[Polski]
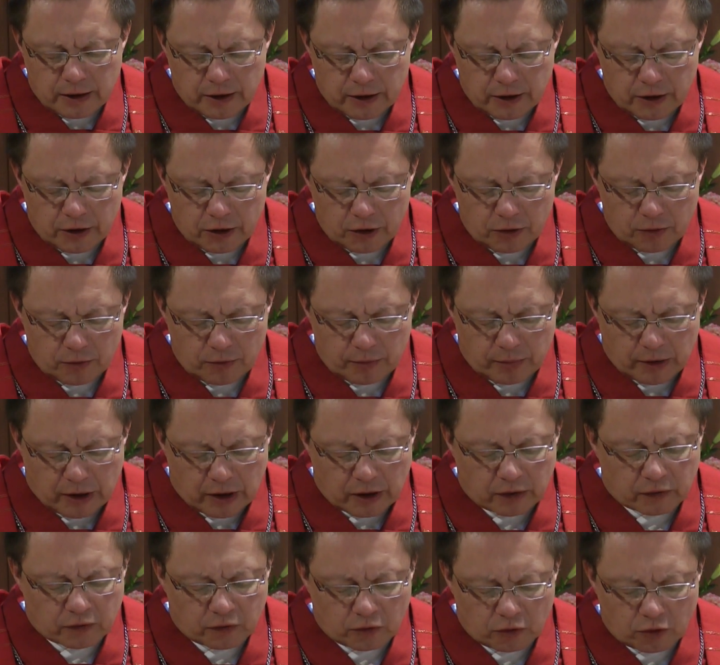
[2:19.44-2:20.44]
I
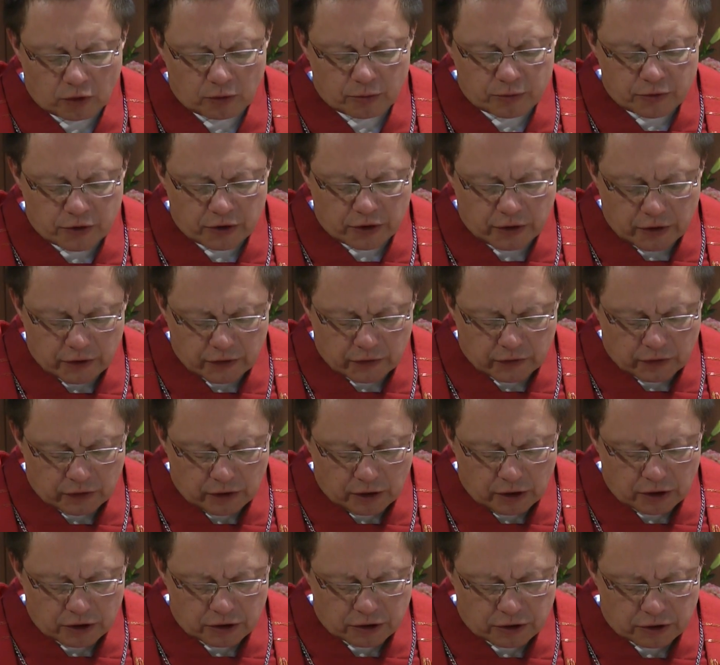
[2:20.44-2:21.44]
bardzo dobrze jest
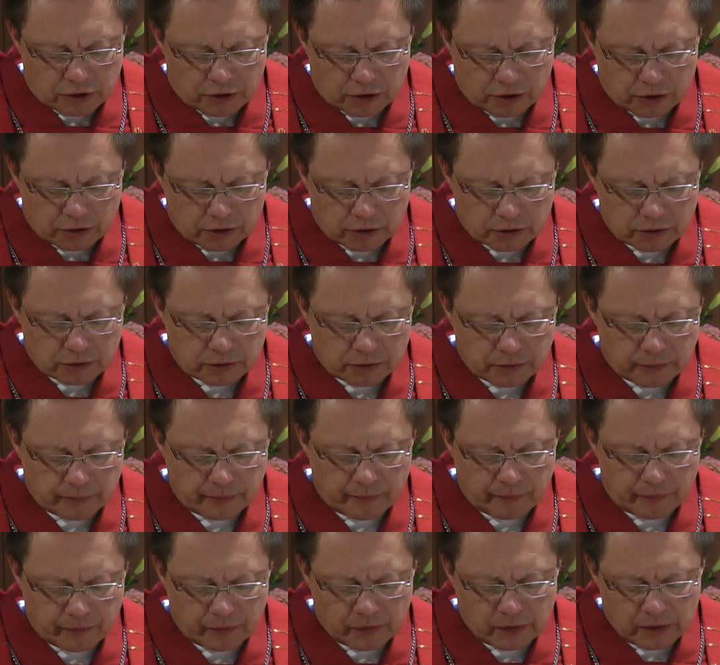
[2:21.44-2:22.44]
też, że
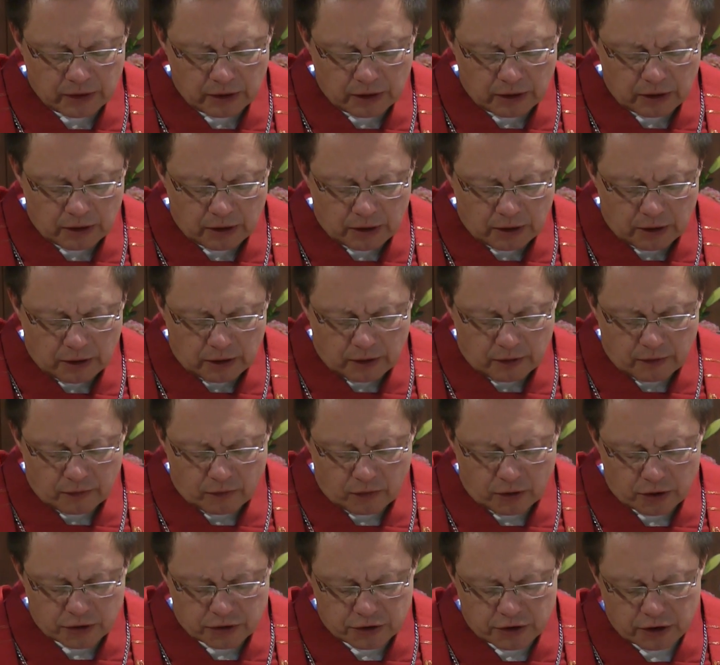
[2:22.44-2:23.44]

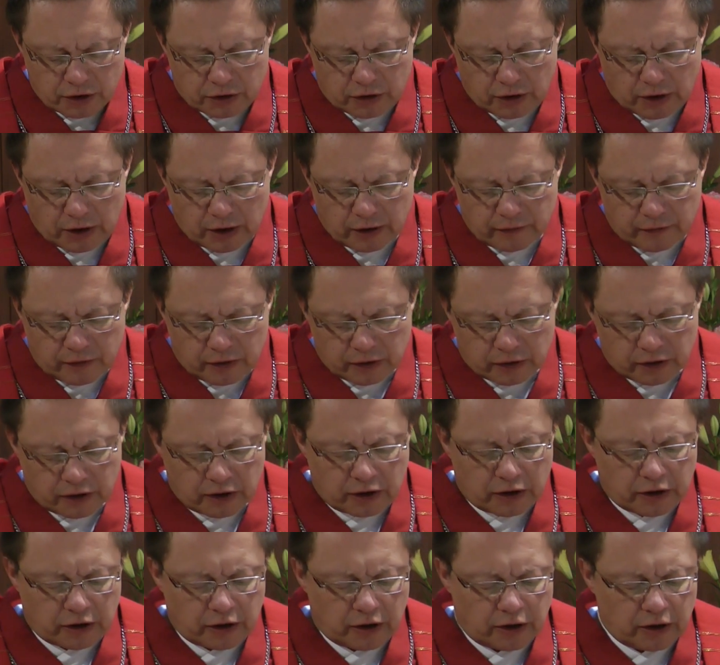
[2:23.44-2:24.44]
właśnie ta
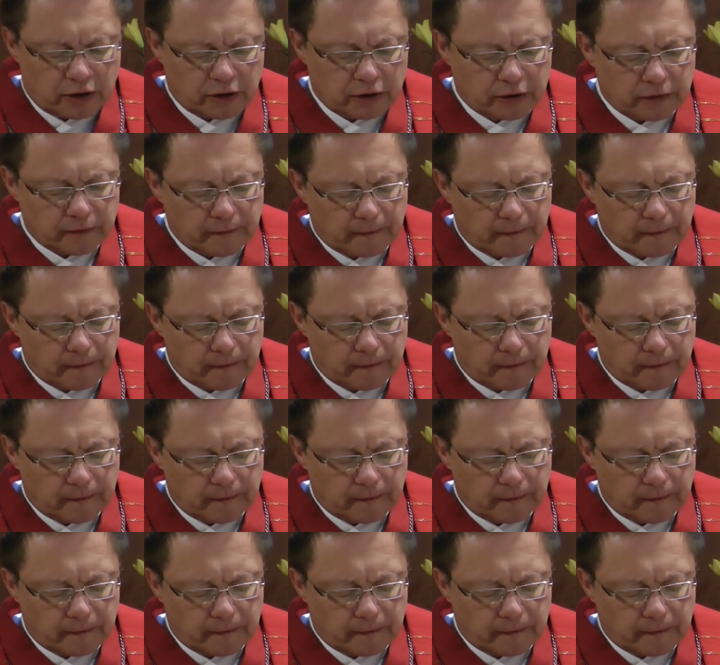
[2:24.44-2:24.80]
Ewangelia